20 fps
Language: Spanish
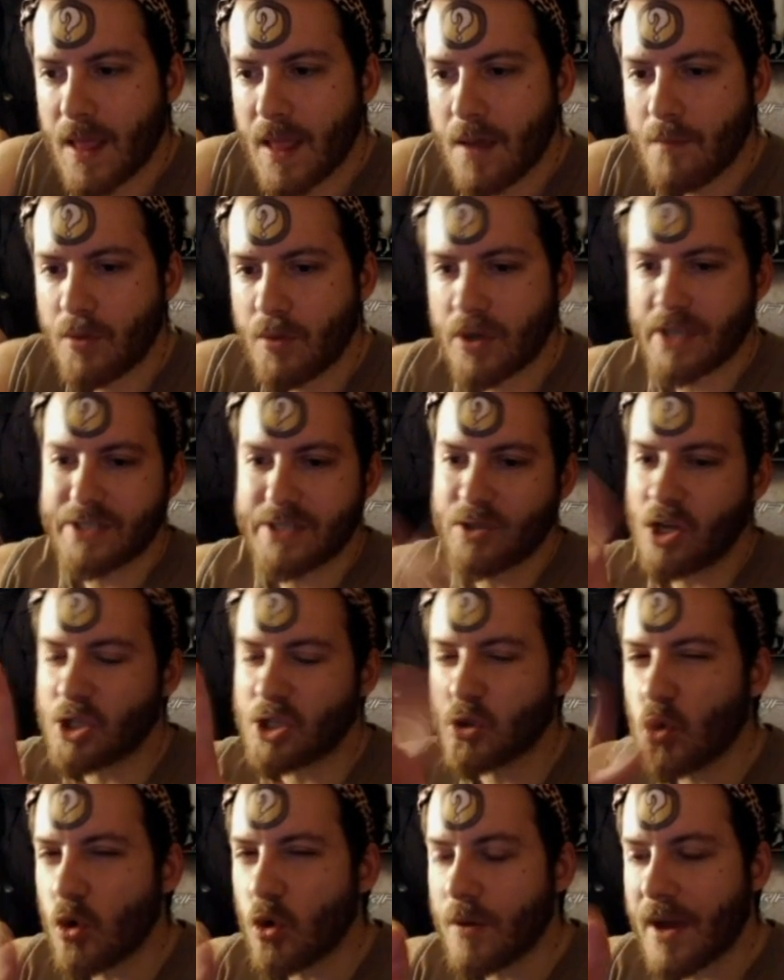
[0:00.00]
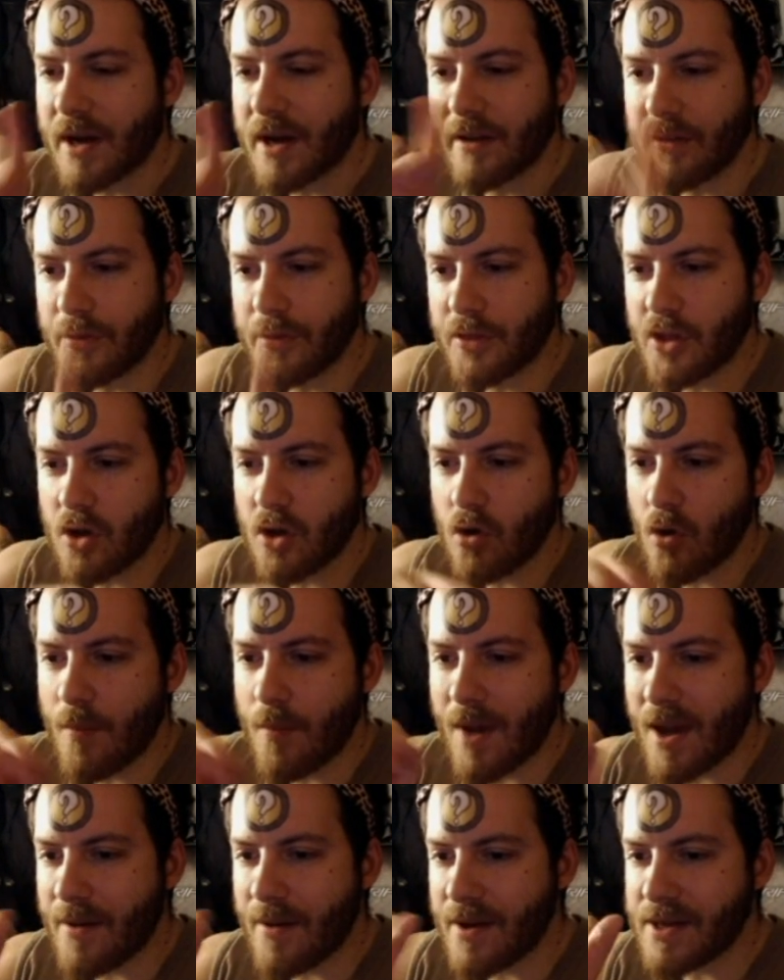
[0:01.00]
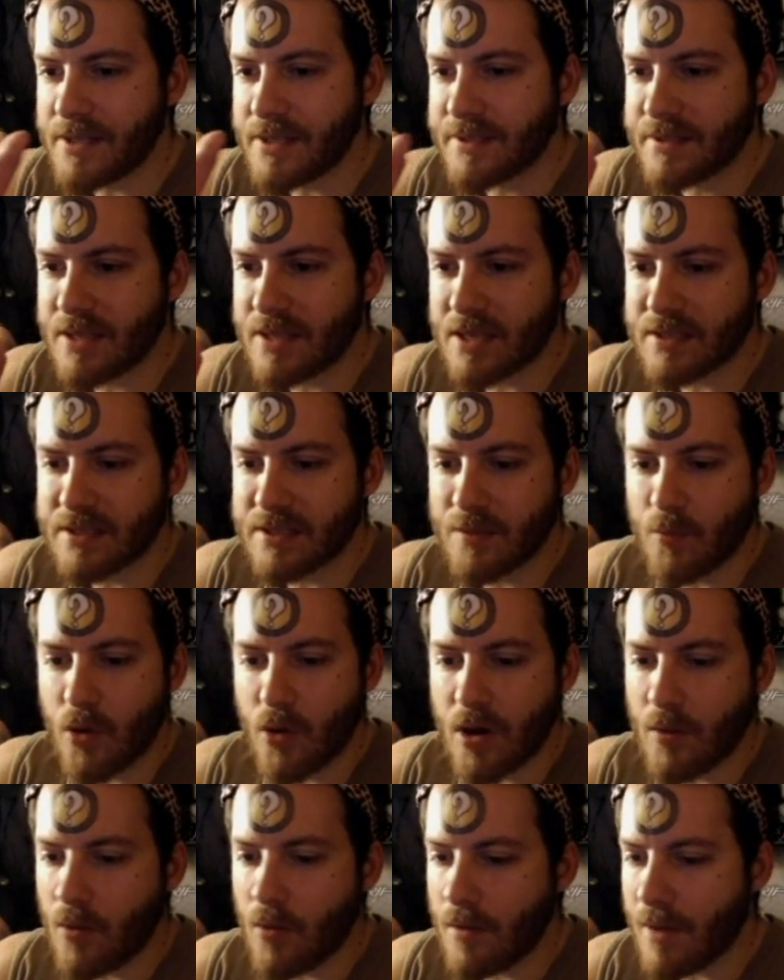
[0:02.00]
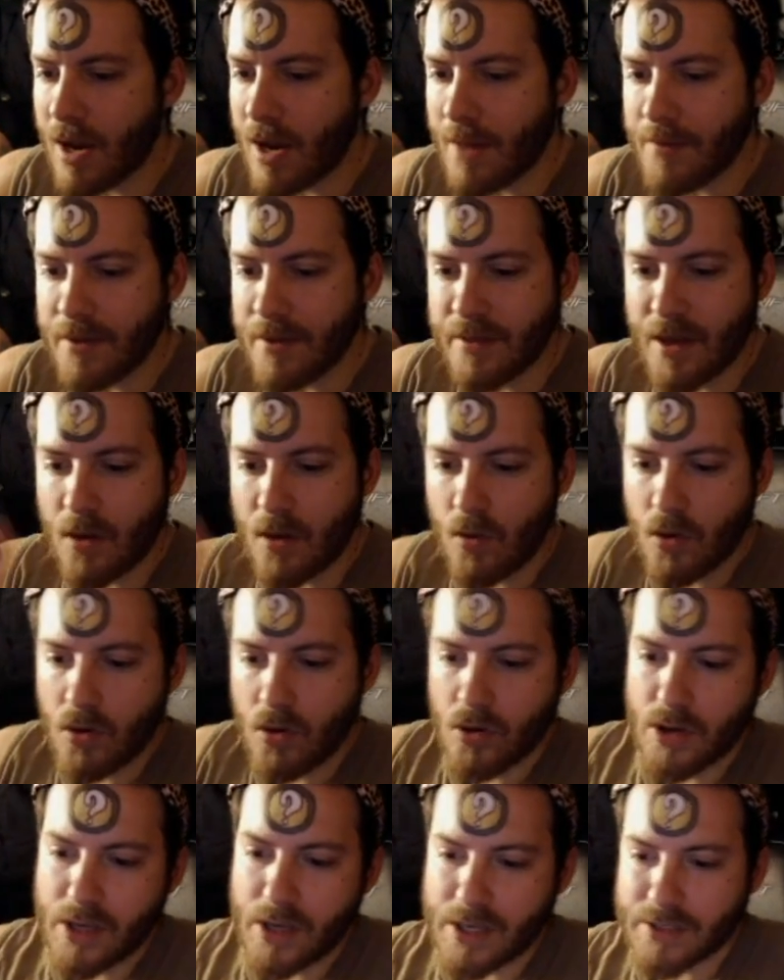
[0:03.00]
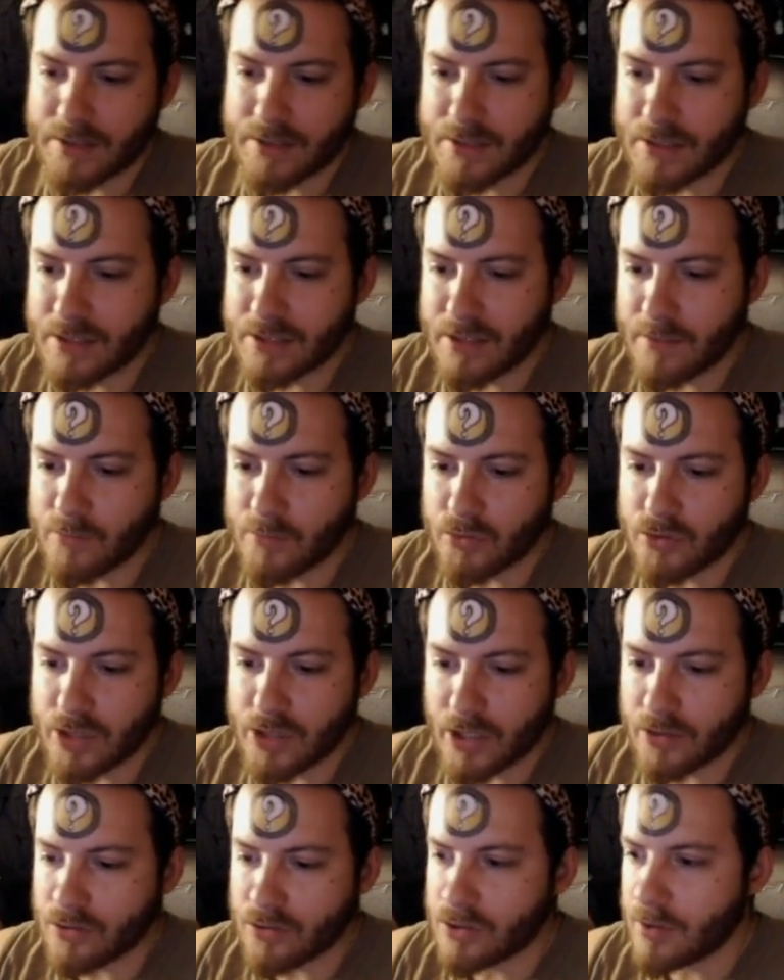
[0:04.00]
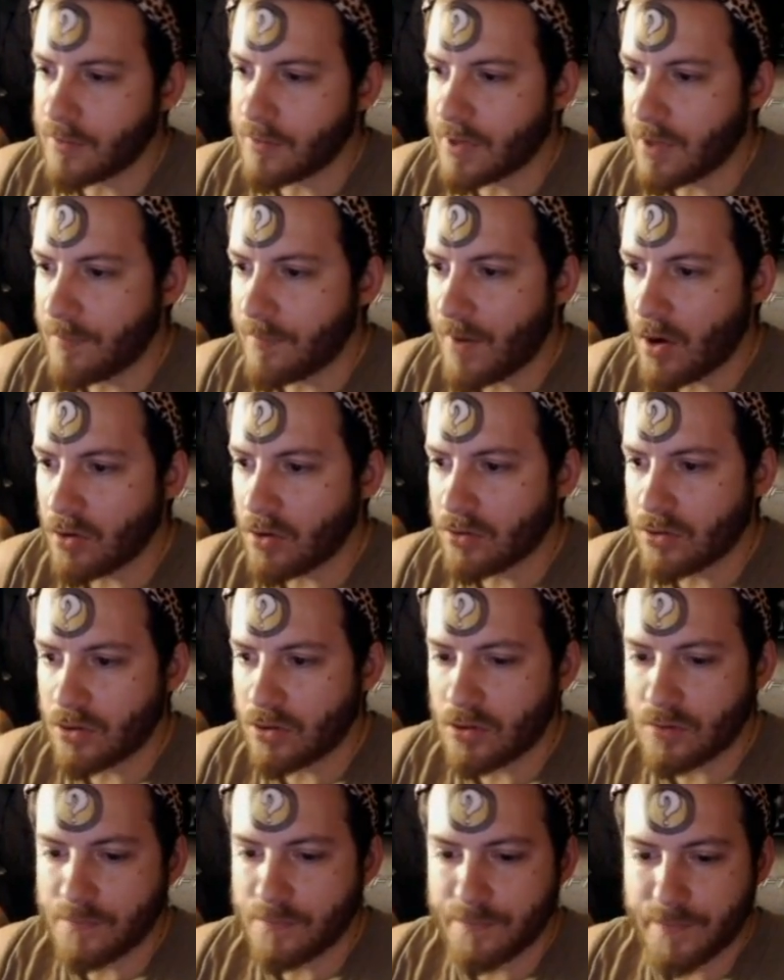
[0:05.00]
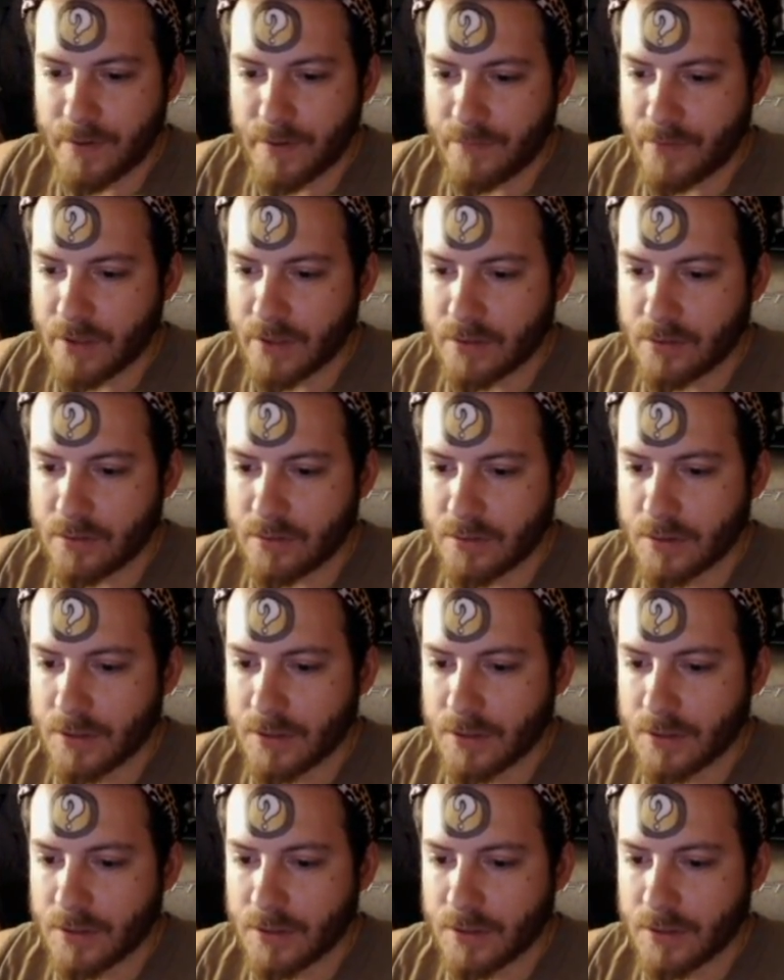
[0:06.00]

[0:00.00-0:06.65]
Porque es, curva, redención, luego malabarista, si muere vuelve a la vida, luego este, si tenemos un secreto se equipa otro. Perfecto.